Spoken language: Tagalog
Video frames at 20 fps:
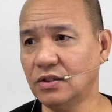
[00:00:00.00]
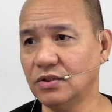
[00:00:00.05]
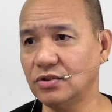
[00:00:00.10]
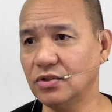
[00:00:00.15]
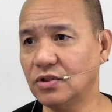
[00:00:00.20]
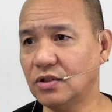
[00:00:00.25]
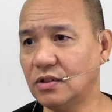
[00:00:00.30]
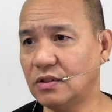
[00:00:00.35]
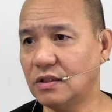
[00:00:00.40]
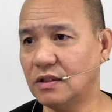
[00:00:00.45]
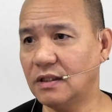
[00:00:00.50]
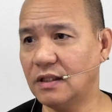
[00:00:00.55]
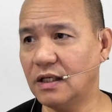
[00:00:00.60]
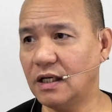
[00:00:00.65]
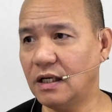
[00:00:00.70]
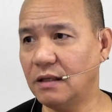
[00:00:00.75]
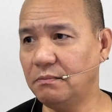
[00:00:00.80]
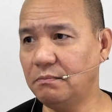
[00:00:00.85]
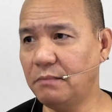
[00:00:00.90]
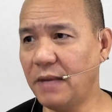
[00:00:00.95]
So,
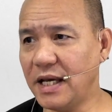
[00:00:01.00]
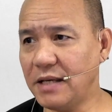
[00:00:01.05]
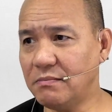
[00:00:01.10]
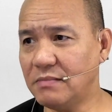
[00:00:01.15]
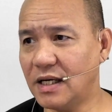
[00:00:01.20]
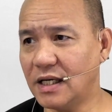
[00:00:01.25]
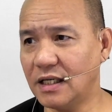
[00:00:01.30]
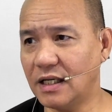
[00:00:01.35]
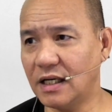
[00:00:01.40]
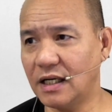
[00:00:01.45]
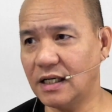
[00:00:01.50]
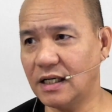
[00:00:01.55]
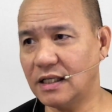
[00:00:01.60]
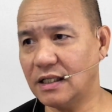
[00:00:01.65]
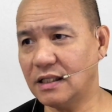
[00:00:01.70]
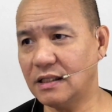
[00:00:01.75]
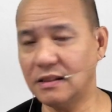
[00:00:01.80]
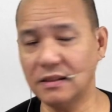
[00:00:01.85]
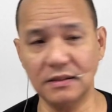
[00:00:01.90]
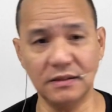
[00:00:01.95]
may mga,
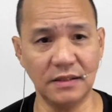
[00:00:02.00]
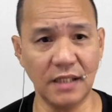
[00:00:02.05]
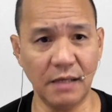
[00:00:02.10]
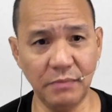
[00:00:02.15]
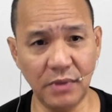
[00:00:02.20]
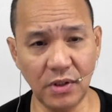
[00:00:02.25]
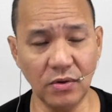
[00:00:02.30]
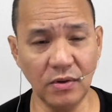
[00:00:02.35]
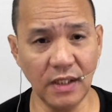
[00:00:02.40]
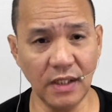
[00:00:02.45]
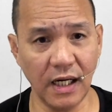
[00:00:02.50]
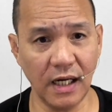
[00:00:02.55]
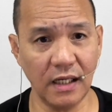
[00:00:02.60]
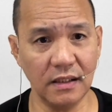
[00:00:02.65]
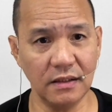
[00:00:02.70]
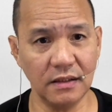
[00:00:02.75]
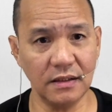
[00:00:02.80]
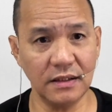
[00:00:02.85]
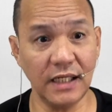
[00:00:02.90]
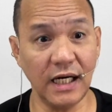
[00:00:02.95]
sabi ko
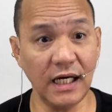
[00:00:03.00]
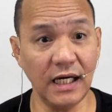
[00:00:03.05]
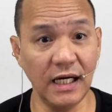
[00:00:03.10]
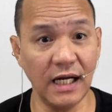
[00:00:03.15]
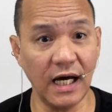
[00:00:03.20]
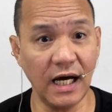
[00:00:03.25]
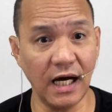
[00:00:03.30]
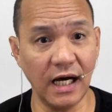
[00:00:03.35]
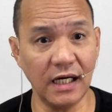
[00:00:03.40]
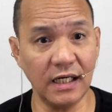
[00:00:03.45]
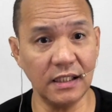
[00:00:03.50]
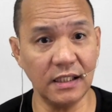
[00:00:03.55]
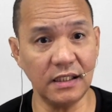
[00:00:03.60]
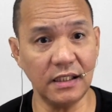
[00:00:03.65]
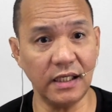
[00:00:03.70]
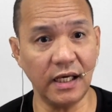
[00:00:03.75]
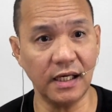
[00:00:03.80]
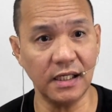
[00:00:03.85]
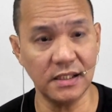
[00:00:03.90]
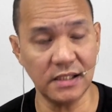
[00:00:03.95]
nga, kailangang
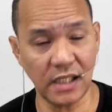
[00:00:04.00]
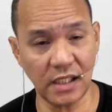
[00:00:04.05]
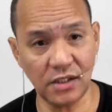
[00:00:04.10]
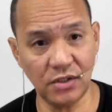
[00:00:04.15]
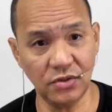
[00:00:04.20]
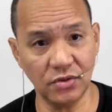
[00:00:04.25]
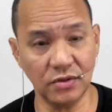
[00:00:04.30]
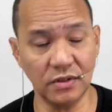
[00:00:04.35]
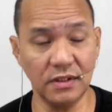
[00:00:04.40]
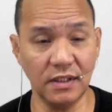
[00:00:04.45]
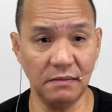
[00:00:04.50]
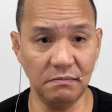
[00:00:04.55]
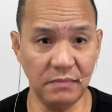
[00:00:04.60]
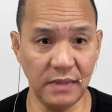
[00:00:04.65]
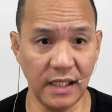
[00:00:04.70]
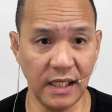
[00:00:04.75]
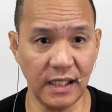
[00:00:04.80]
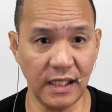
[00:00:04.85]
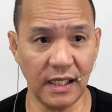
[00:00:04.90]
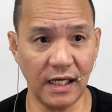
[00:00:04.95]
i-execute ng
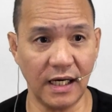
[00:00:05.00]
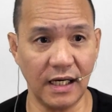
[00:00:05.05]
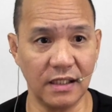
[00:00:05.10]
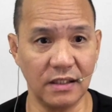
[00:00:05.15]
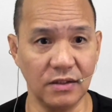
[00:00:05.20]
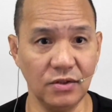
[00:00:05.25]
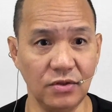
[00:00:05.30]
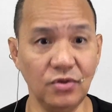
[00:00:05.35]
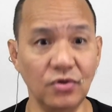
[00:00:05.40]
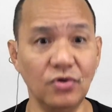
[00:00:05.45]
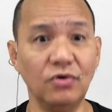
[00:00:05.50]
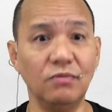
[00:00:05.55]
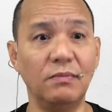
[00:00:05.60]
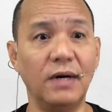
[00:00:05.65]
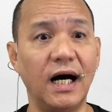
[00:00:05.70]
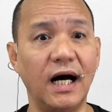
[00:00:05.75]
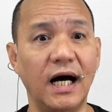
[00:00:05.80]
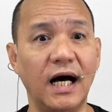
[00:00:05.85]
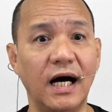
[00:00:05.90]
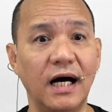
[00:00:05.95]
BIR yung
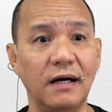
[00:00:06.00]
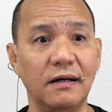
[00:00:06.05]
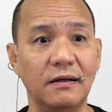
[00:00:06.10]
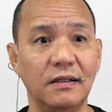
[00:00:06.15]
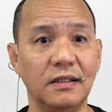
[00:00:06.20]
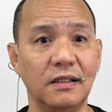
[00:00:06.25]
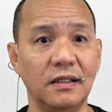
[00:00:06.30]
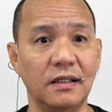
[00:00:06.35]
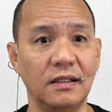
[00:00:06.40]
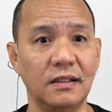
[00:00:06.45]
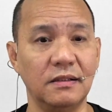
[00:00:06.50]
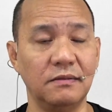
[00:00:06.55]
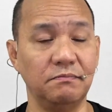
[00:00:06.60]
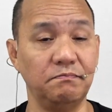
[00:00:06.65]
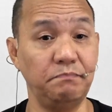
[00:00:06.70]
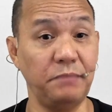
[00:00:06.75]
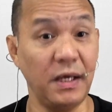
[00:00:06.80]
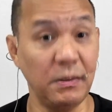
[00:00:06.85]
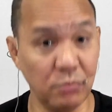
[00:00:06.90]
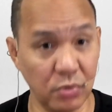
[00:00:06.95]
mga
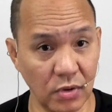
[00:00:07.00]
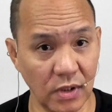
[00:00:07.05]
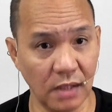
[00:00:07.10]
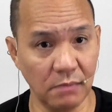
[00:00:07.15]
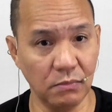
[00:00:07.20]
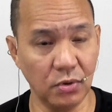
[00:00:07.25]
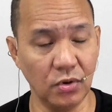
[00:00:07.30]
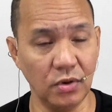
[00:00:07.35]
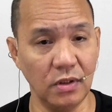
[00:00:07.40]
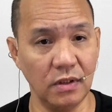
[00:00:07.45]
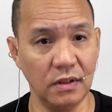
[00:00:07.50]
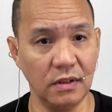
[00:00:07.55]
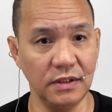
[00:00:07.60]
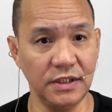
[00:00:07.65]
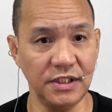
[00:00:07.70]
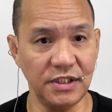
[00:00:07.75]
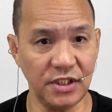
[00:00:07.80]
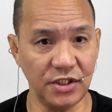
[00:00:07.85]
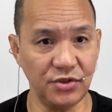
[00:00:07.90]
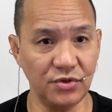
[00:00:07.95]
favorable
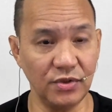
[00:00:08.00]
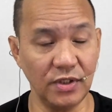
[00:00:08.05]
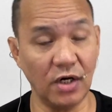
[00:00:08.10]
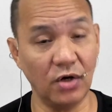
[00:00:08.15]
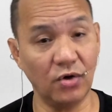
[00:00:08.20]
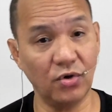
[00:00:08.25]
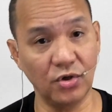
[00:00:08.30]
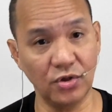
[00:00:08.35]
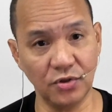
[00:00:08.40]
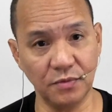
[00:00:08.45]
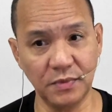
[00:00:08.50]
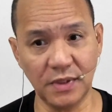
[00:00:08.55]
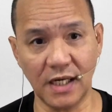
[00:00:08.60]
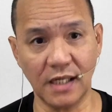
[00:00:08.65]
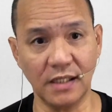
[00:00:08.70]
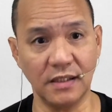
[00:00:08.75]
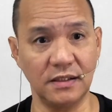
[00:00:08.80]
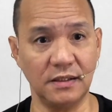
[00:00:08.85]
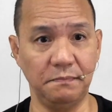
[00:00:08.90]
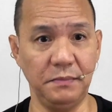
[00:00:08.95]
decision ng Court of
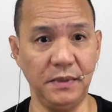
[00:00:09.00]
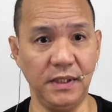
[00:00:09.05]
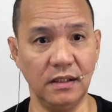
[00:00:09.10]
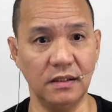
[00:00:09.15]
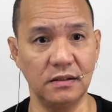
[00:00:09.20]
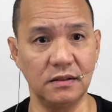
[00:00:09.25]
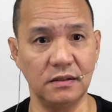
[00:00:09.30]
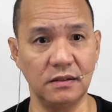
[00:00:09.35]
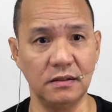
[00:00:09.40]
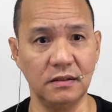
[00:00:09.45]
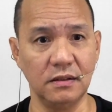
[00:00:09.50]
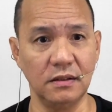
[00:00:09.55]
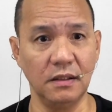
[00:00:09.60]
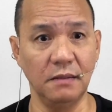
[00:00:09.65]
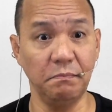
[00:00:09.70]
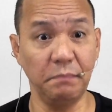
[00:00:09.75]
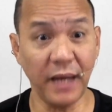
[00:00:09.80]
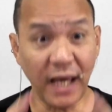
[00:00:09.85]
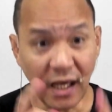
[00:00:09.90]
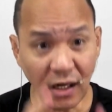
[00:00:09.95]
Tax Appeals.
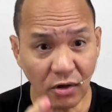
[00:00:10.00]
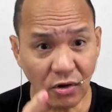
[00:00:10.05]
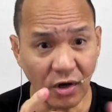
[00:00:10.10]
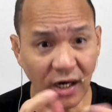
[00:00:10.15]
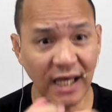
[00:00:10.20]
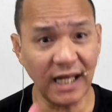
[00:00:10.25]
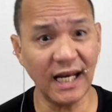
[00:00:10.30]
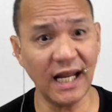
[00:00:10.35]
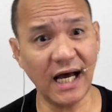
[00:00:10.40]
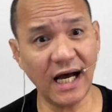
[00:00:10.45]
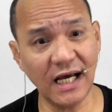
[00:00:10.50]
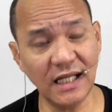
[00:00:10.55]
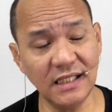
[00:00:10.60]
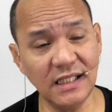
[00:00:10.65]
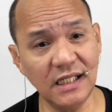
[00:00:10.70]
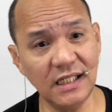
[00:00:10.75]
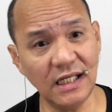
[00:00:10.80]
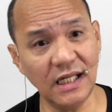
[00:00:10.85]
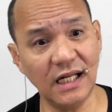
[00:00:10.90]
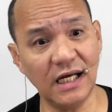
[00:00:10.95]
Pero kailangan
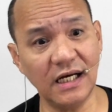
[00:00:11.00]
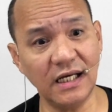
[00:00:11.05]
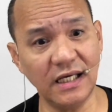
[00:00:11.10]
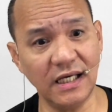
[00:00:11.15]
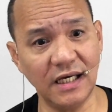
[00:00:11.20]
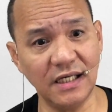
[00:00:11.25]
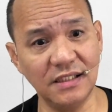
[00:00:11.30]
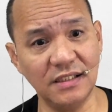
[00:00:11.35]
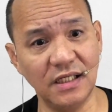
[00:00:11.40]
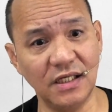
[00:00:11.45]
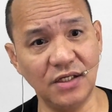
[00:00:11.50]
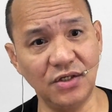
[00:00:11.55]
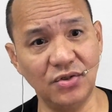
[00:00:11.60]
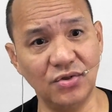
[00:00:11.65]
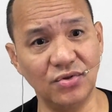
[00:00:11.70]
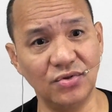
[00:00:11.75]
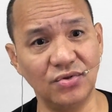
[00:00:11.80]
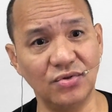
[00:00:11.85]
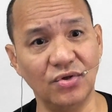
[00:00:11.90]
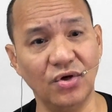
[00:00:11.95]
din nilang
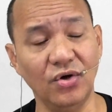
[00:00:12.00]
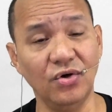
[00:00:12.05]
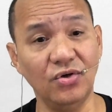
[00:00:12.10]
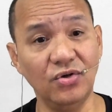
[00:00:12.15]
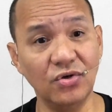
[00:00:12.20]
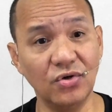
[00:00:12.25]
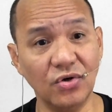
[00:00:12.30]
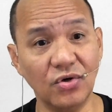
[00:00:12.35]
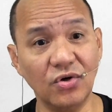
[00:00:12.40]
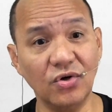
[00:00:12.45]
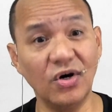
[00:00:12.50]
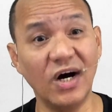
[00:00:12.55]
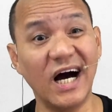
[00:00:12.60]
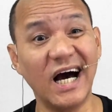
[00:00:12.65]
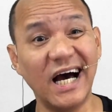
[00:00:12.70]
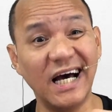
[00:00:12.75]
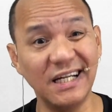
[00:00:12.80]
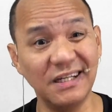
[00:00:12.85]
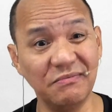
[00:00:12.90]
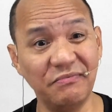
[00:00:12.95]
i-execute yung
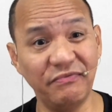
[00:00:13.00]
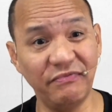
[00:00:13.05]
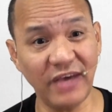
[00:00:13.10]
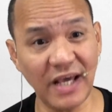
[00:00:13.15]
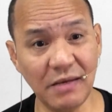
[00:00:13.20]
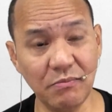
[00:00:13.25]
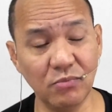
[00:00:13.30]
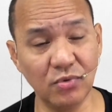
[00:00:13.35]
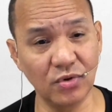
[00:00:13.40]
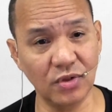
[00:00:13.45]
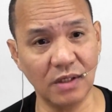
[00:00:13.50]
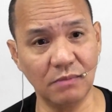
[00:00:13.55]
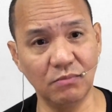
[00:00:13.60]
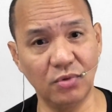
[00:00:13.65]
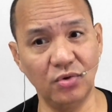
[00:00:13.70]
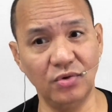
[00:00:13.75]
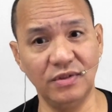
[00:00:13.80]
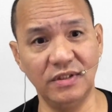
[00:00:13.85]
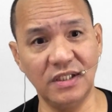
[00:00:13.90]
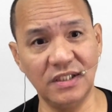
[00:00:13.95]

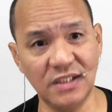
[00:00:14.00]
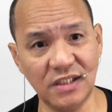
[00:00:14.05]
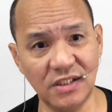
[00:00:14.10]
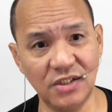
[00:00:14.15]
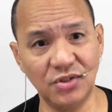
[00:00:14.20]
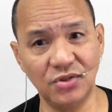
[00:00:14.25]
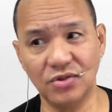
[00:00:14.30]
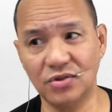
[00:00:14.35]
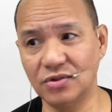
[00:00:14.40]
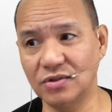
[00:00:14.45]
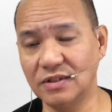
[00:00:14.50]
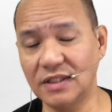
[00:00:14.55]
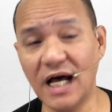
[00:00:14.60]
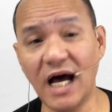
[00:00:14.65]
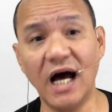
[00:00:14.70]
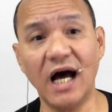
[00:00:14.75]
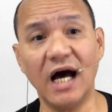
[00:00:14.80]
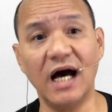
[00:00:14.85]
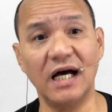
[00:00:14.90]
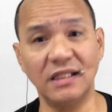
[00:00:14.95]
unfavorable decision
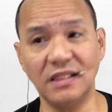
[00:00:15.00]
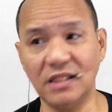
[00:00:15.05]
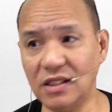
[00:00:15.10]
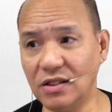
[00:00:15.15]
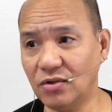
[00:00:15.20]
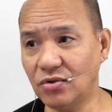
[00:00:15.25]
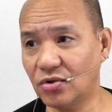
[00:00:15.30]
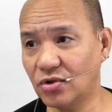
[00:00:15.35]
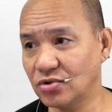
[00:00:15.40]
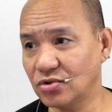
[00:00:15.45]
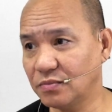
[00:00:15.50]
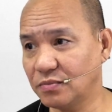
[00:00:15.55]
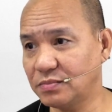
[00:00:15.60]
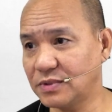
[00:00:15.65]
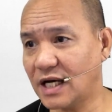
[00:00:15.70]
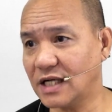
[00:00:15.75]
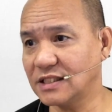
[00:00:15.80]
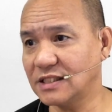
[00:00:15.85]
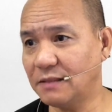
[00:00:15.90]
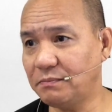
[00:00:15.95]
ng ating Court of
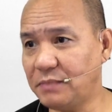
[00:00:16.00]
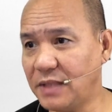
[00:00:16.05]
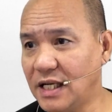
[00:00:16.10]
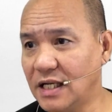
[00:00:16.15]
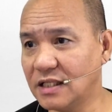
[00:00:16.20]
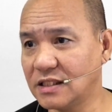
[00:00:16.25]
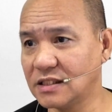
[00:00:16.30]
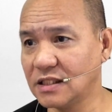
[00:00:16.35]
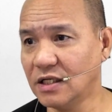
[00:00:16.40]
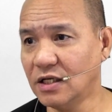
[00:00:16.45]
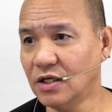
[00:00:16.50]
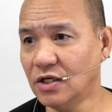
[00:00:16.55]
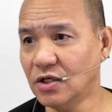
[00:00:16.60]
Tax Appeals.